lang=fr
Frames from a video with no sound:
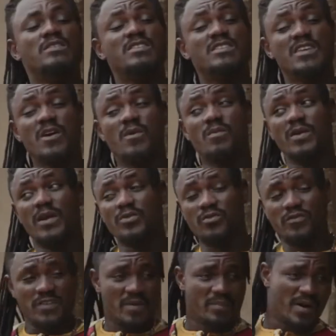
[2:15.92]
Si un blanc
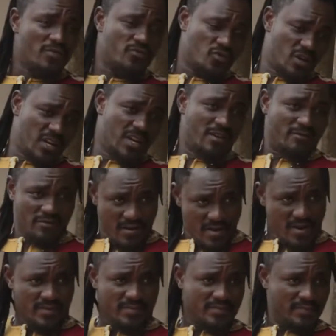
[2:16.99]
ne vient pas voler
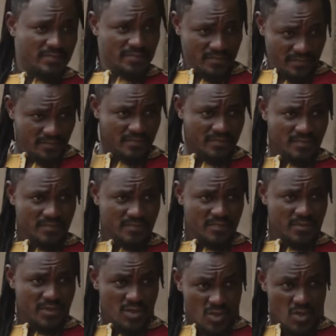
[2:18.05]
l'enfant là, hein?
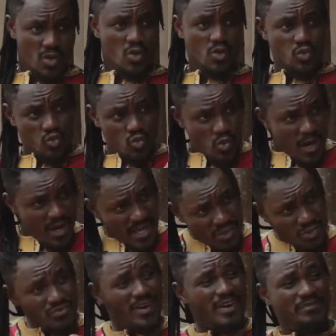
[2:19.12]
toi
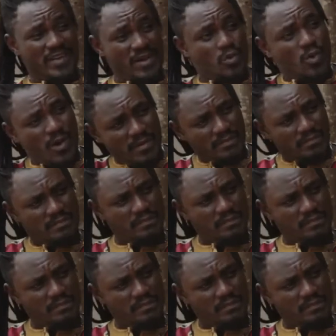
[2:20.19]
là, tu vas en faire quoi